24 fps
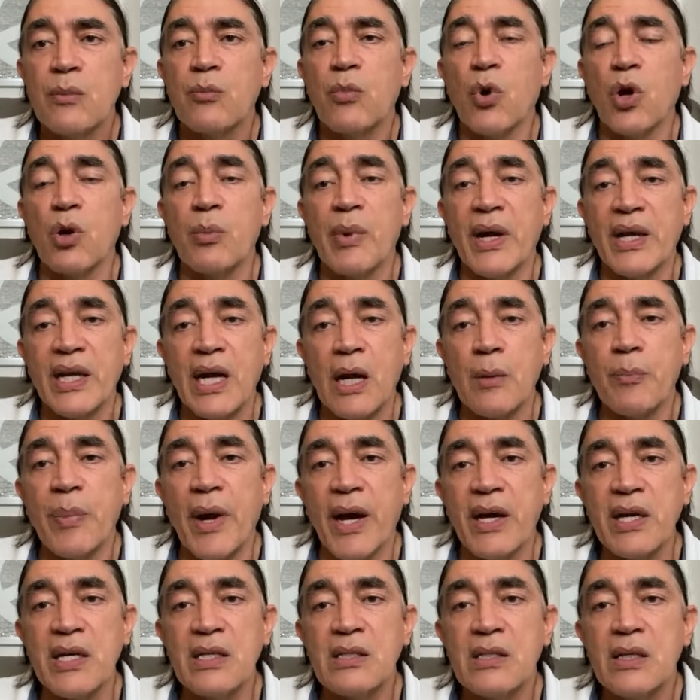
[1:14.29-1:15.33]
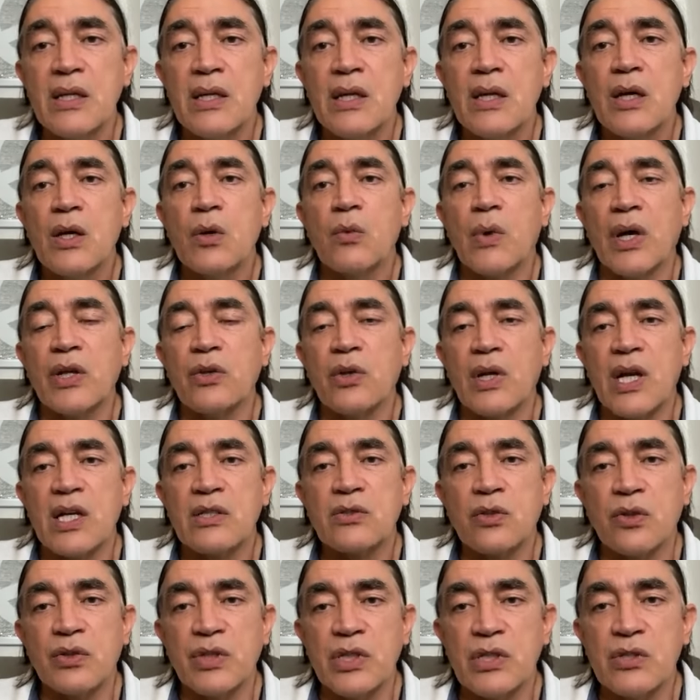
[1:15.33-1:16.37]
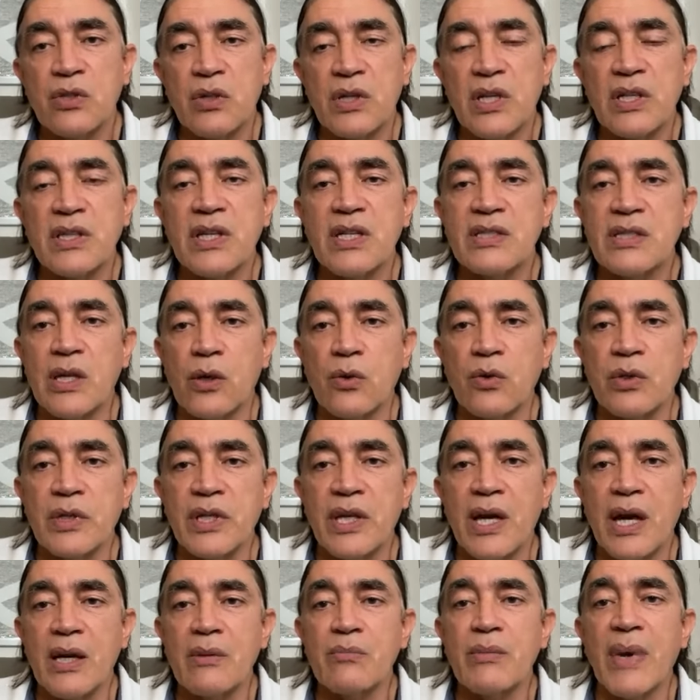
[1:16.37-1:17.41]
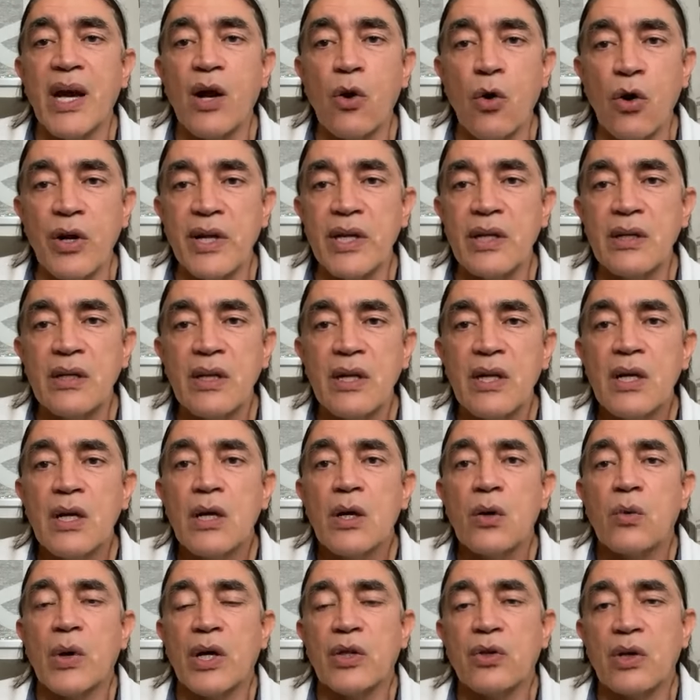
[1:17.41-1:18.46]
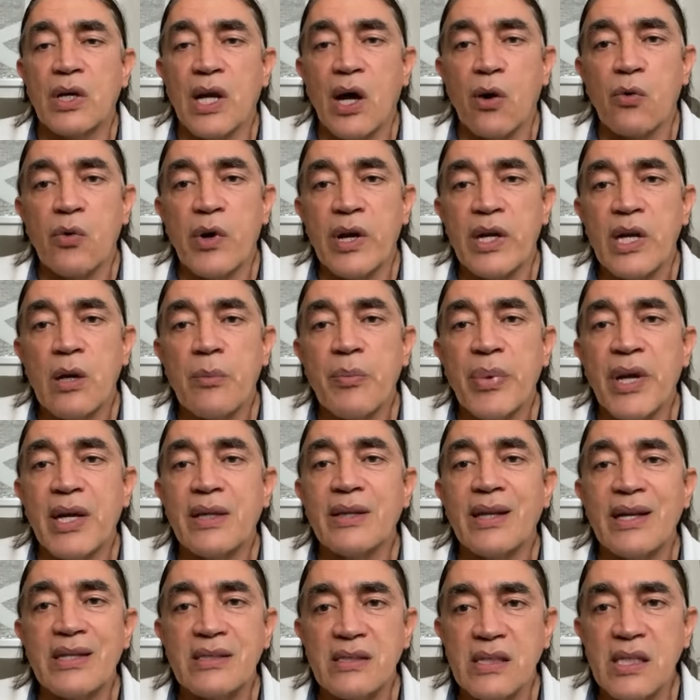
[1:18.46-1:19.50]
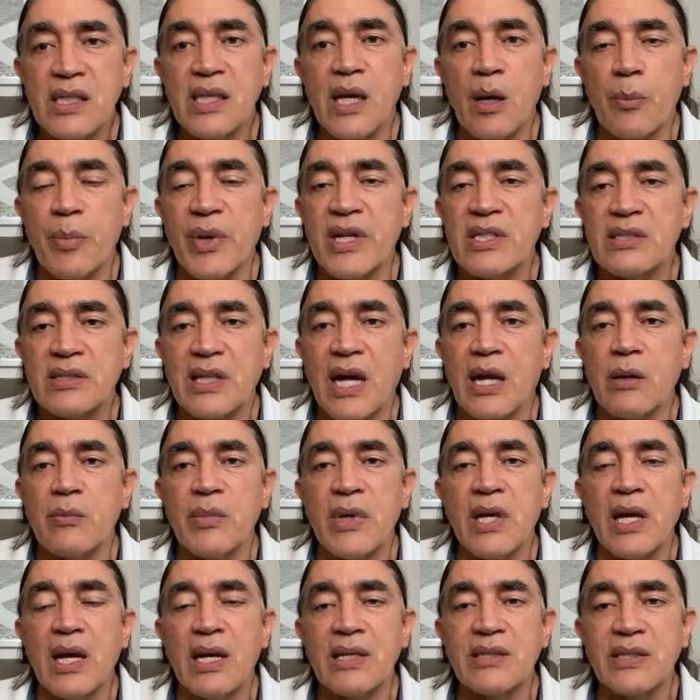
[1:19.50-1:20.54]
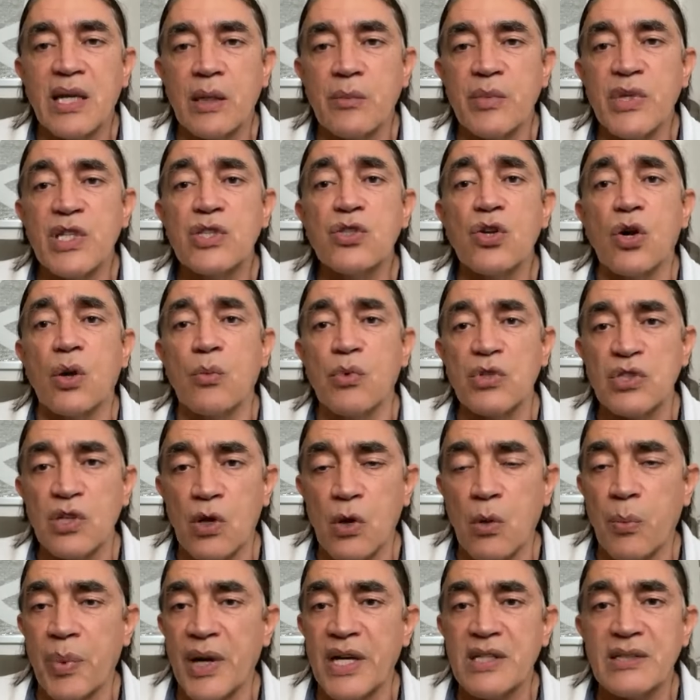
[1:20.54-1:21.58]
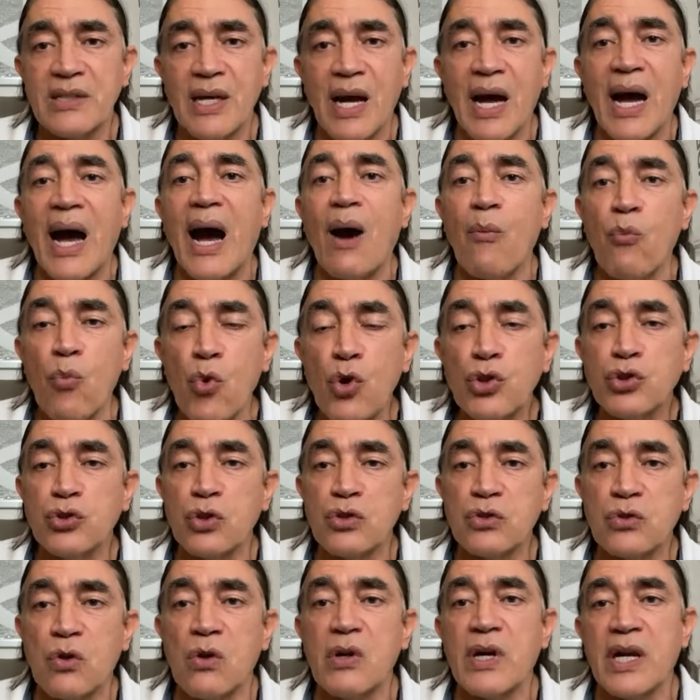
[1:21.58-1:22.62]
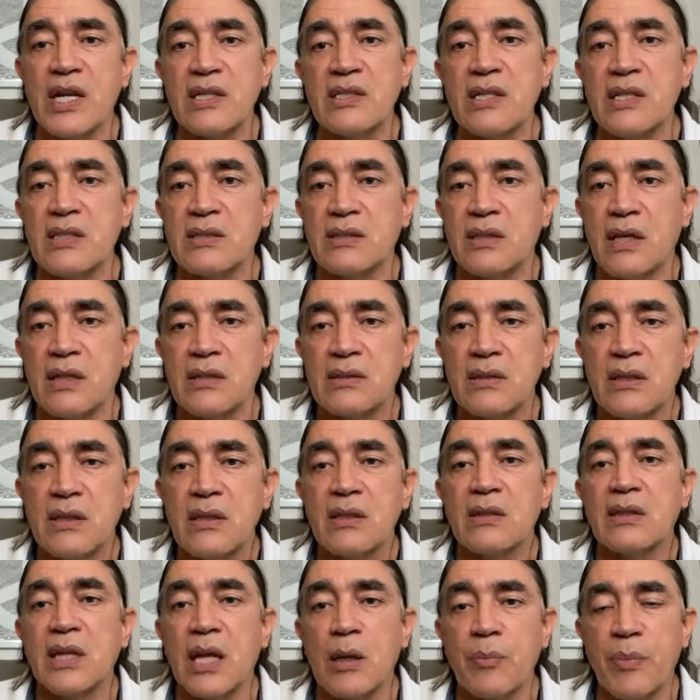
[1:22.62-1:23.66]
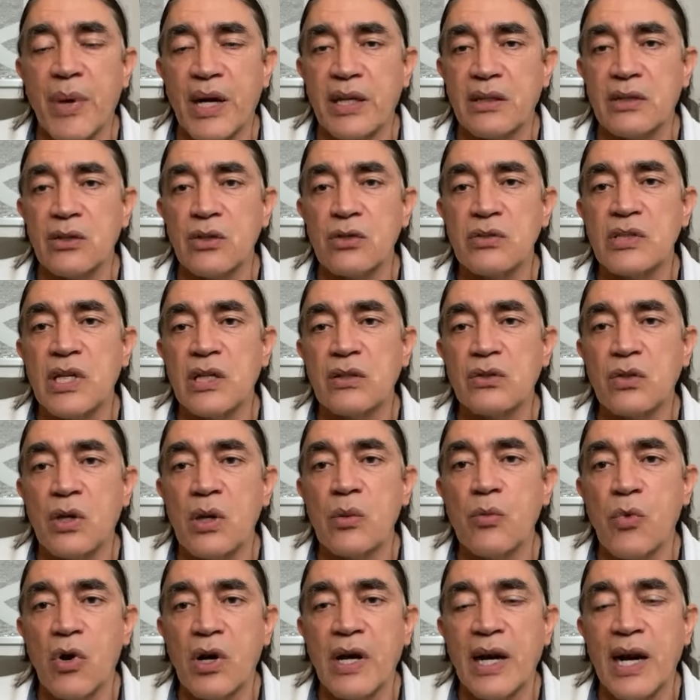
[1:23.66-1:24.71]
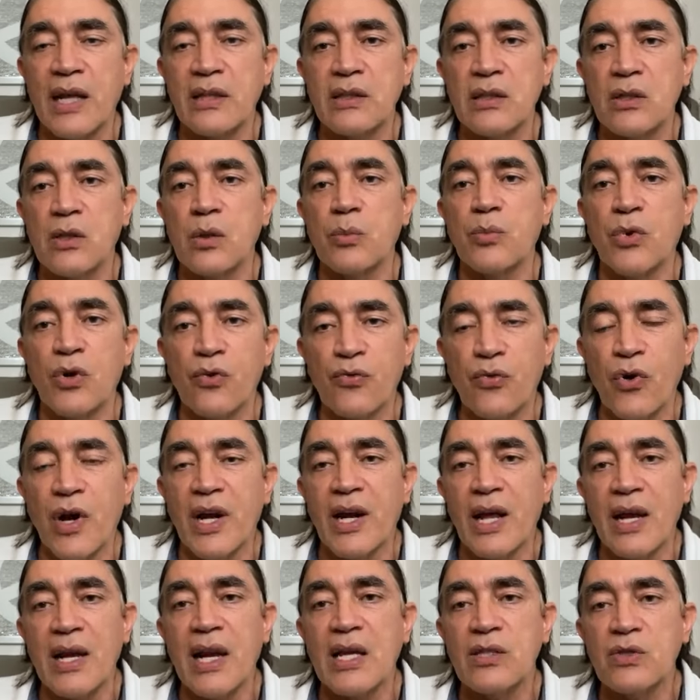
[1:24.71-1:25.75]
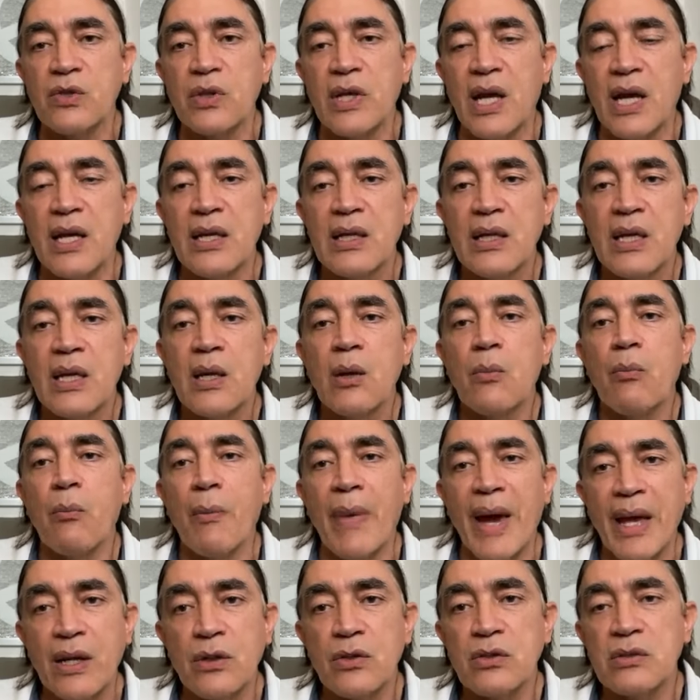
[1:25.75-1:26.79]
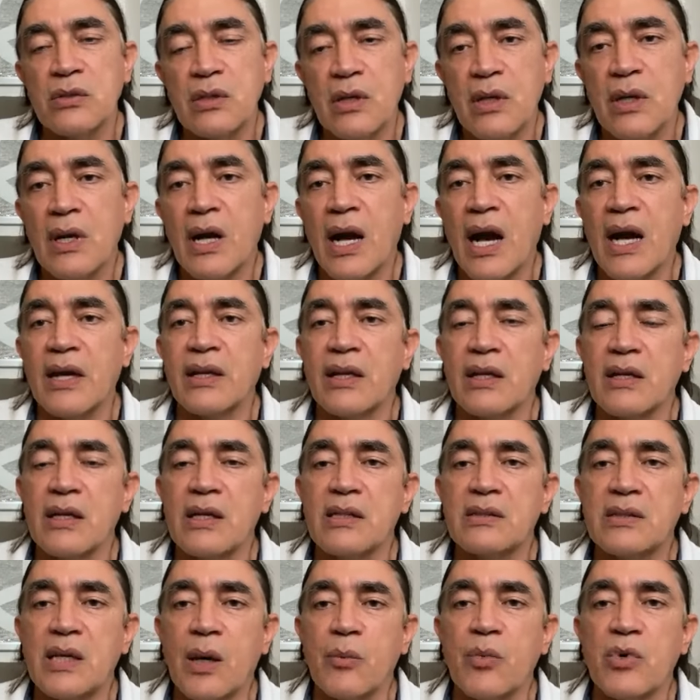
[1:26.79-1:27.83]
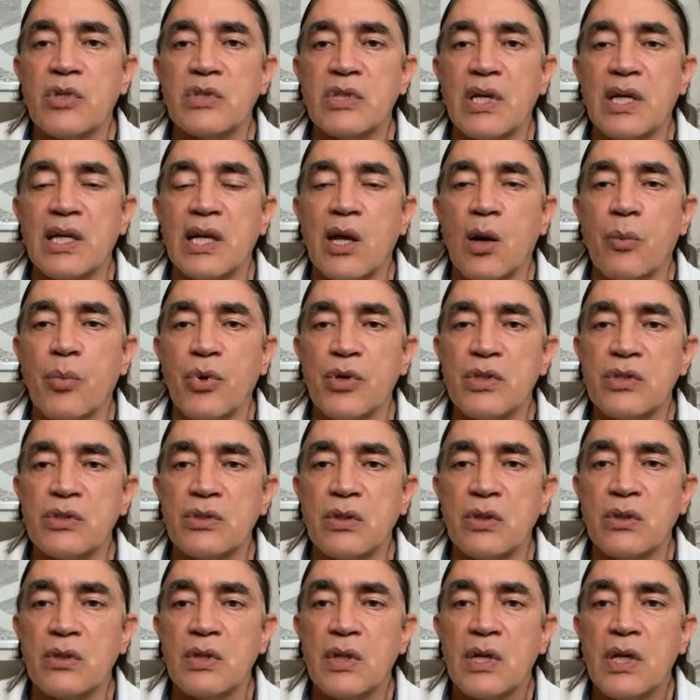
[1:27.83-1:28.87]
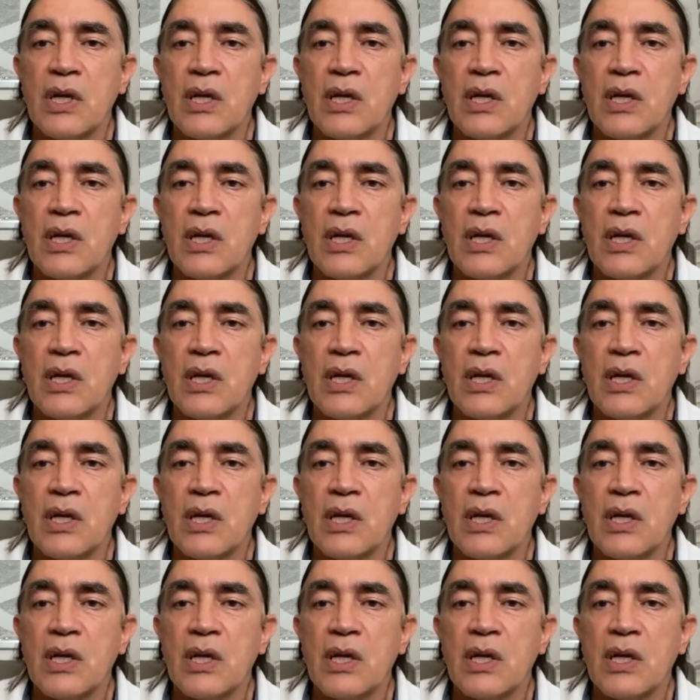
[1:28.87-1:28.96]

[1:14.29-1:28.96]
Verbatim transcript: Volveré al país cuando las condiciones de seguridad mejoren, cuando la UNP decida prestarme el servicio como se lo presta a muchos congresistas del Partido Centro Democrático por fuera de la ciudad, menos a quienes estamos en la oposición.